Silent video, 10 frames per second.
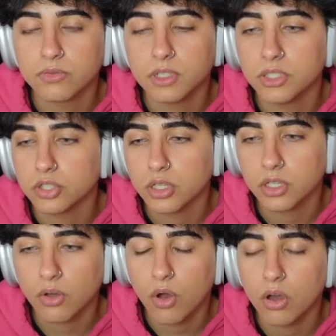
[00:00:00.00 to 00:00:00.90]
Finisci che
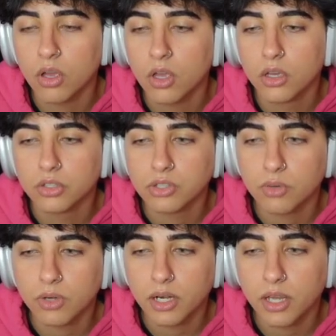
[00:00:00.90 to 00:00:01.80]
ne ho già
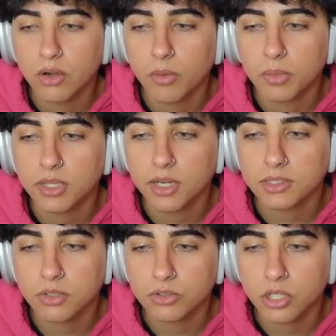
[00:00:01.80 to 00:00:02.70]
una Neon, non mi
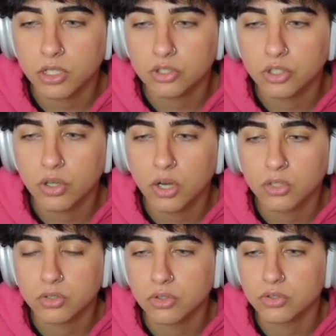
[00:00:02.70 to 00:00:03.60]
interessa. Lo Shark ce l'ho,
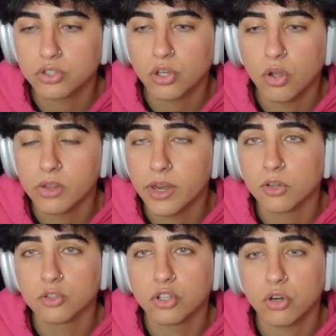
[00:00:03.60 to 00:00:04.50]
l'axoloto ce l'ho, il
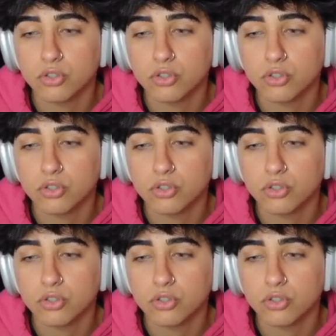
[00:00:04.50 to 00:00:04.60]
Drago ce